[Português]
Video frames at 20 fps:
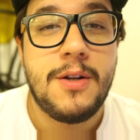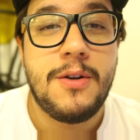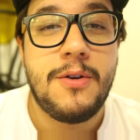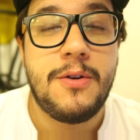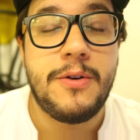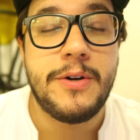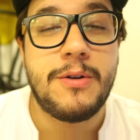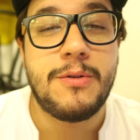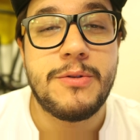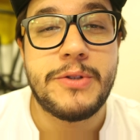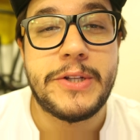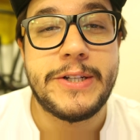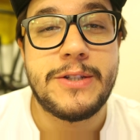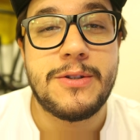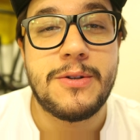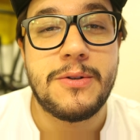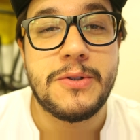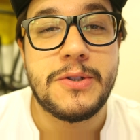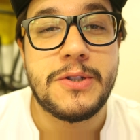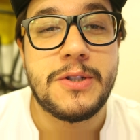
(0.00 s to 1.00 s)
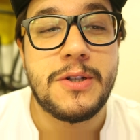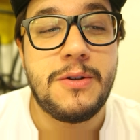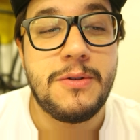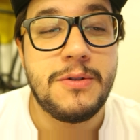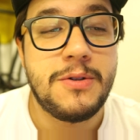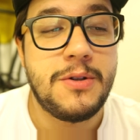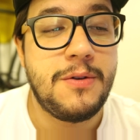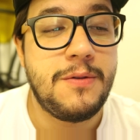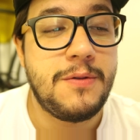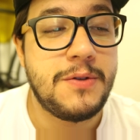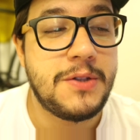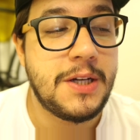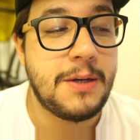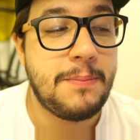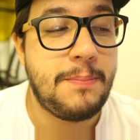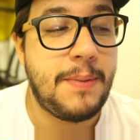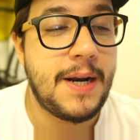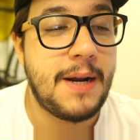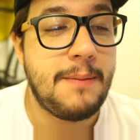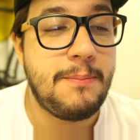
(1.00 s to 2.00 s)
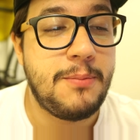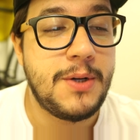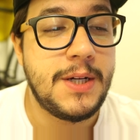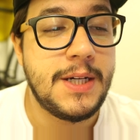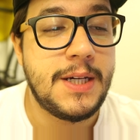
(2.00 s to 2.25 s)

não encontrei solução, então eu vou ter que parar por